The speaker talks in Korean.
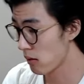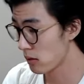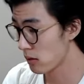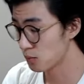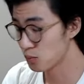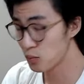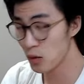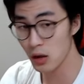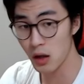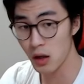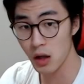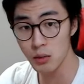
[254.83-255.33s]

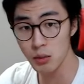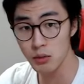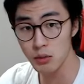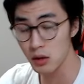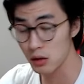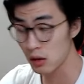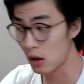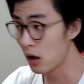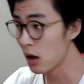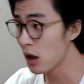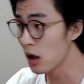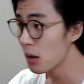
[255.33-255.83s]
근데 계속
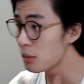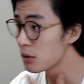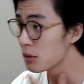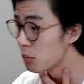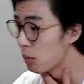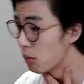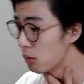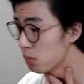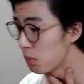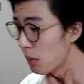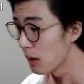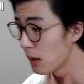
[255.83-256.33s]
강의하면서
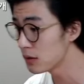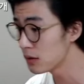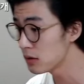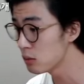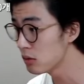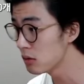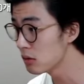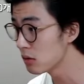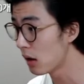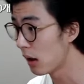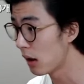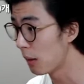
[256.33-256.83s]
목 만지고
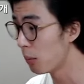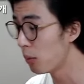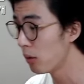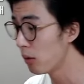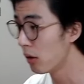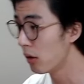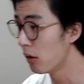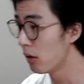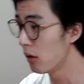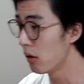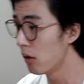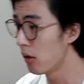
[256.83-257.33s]
있는 거 안
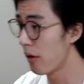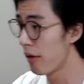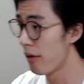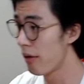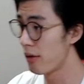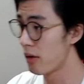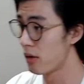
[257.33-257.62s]
보여?